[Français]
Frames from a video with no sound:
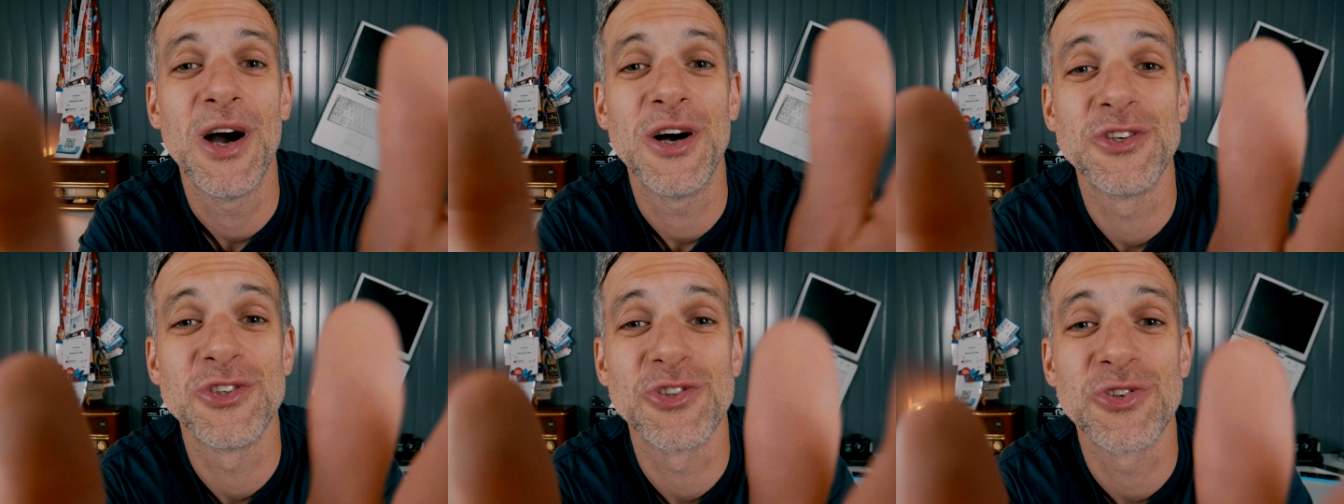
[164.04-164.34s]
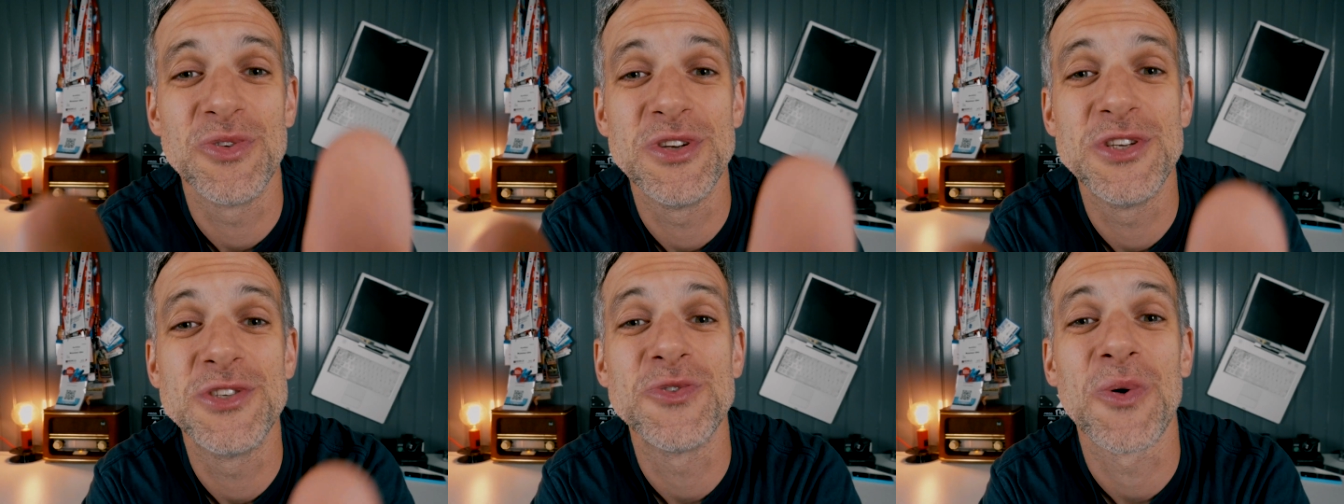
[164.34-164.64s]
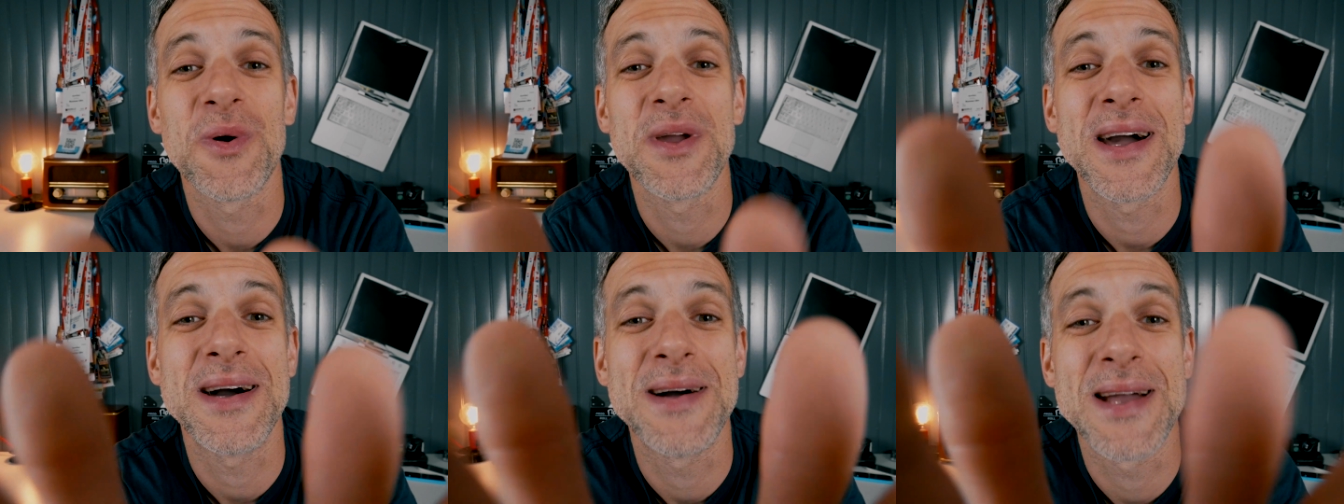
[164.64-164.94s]
un joli
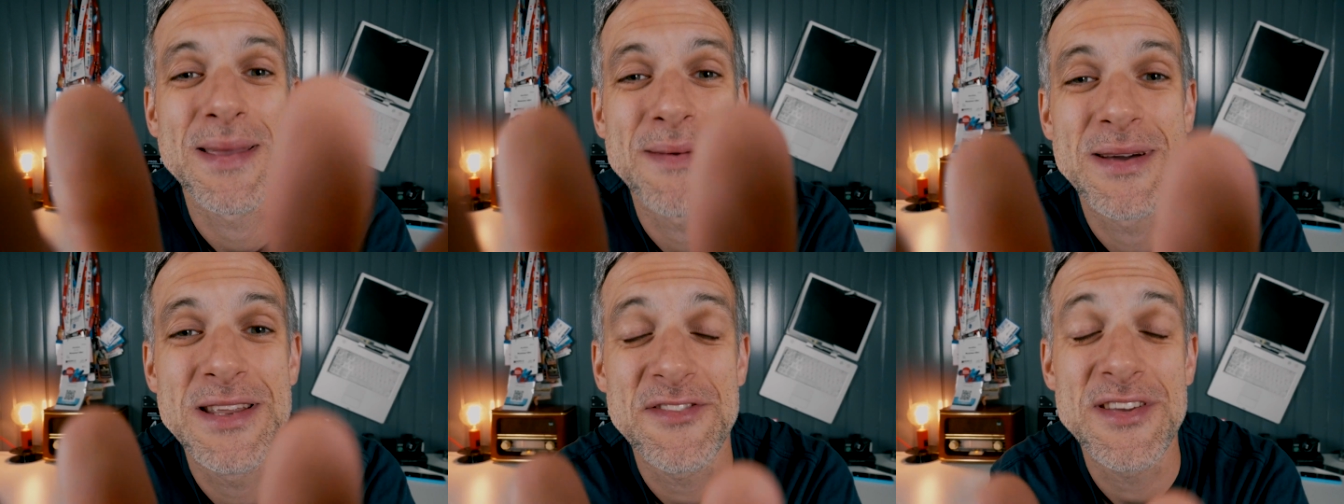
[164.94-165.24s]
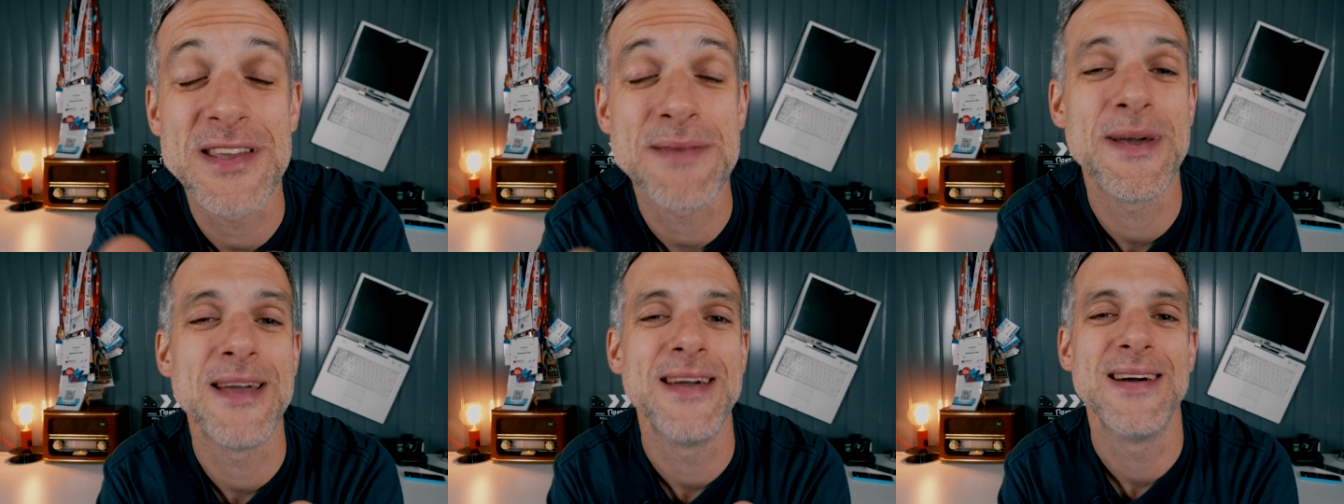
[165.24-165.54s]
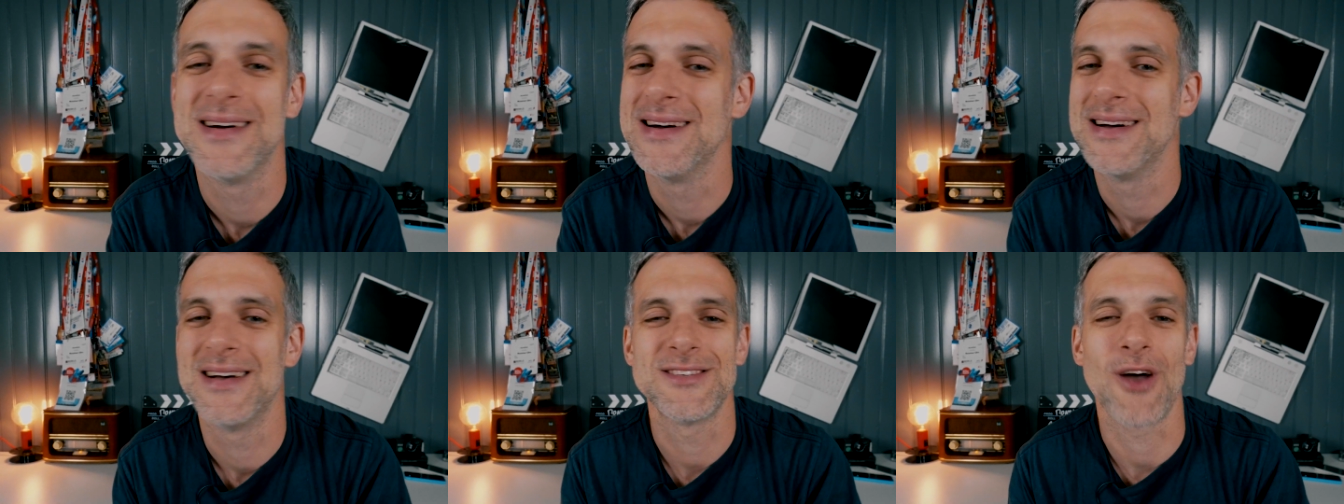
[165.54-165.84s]
sourire, hein, qui est magnifique, mais
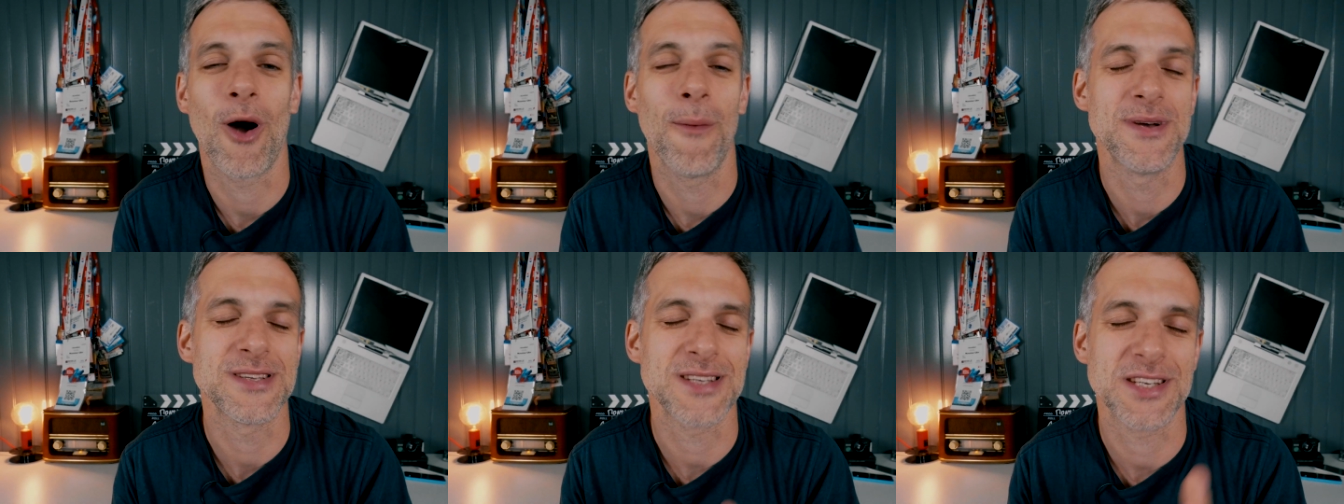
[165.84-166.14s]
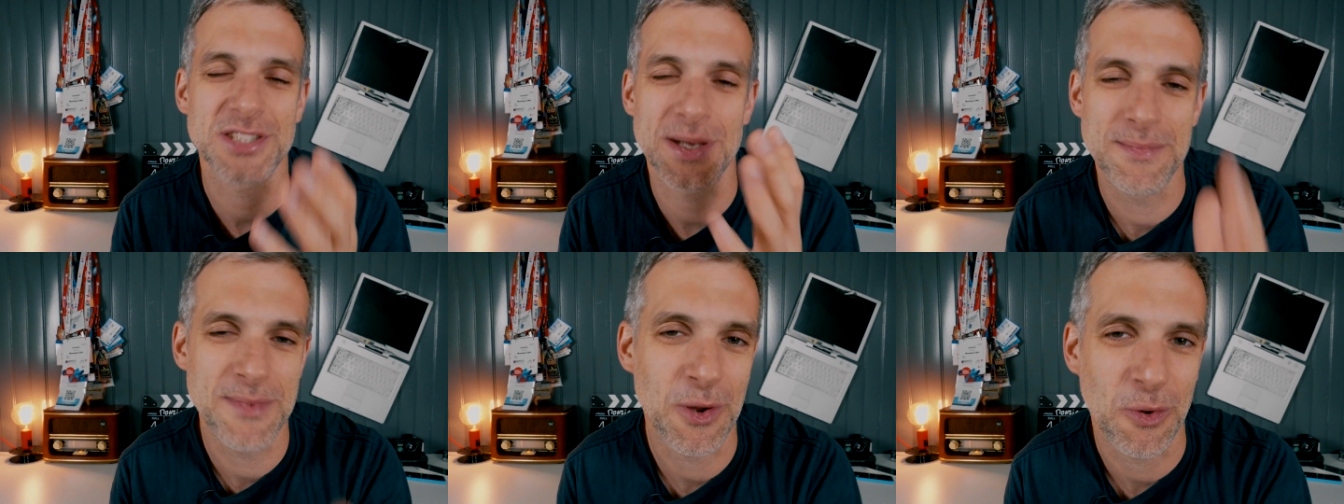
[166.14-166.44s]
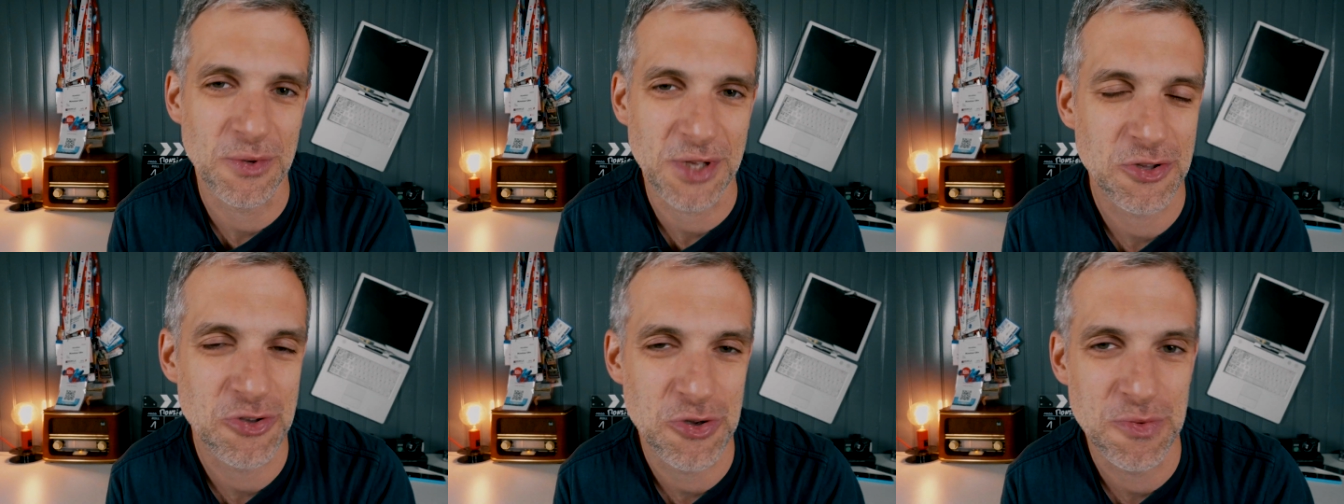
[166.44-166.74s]
ça remplacera jamais
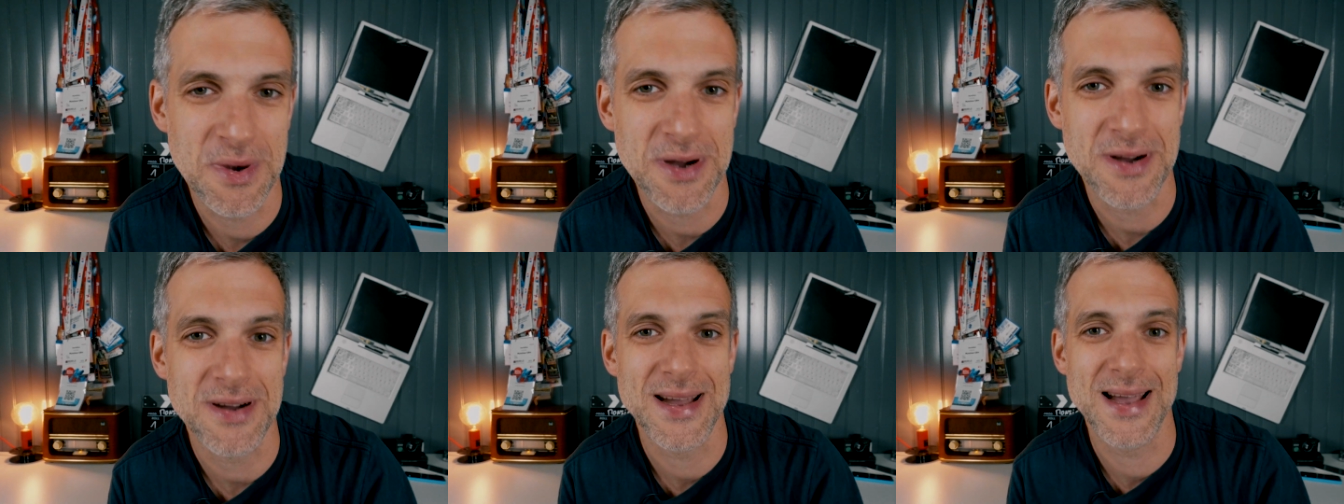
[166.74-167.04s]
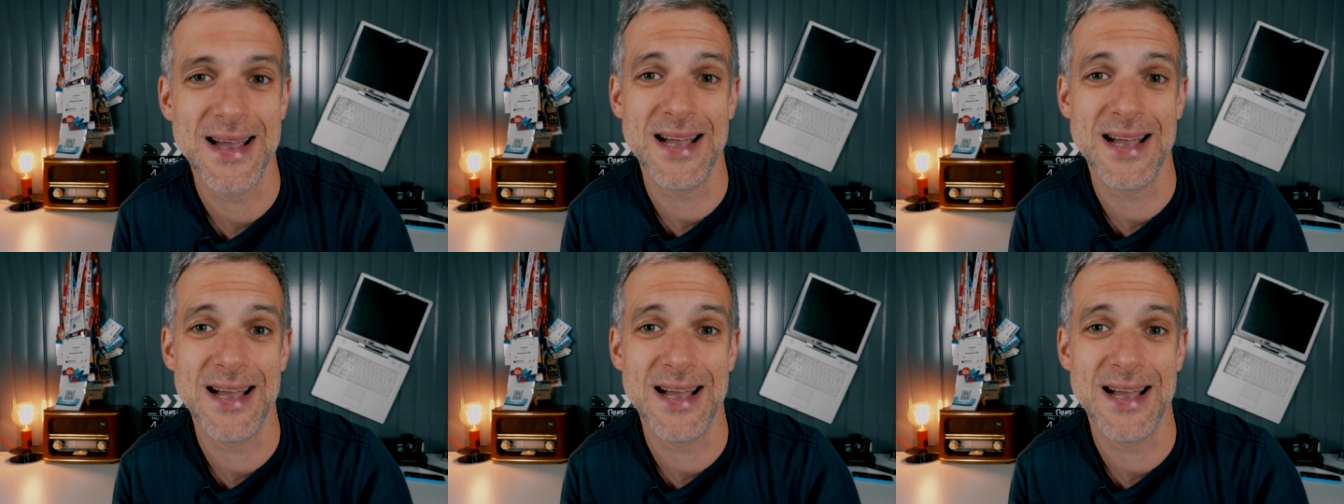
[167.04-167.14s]
contact humain.